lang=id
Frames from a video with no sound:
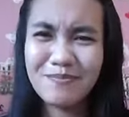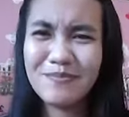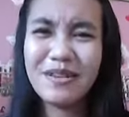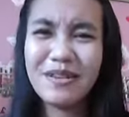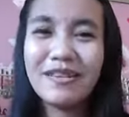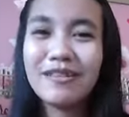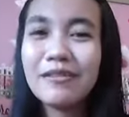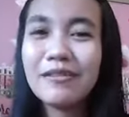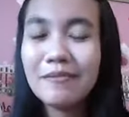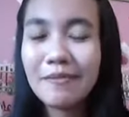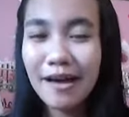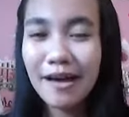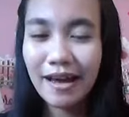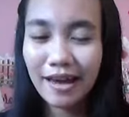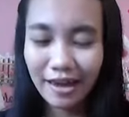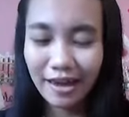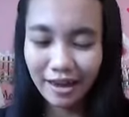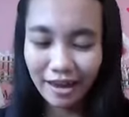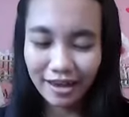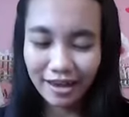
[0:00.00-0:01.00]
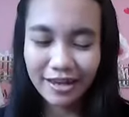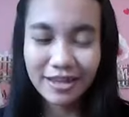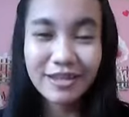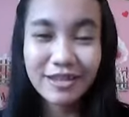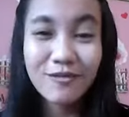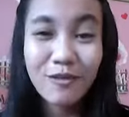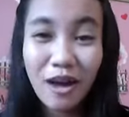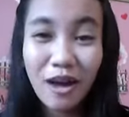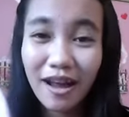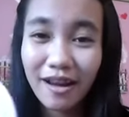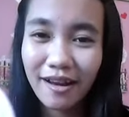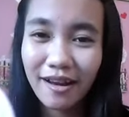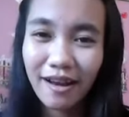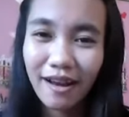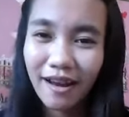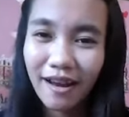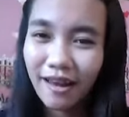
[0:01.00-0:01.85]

begitu pakai kayak gituan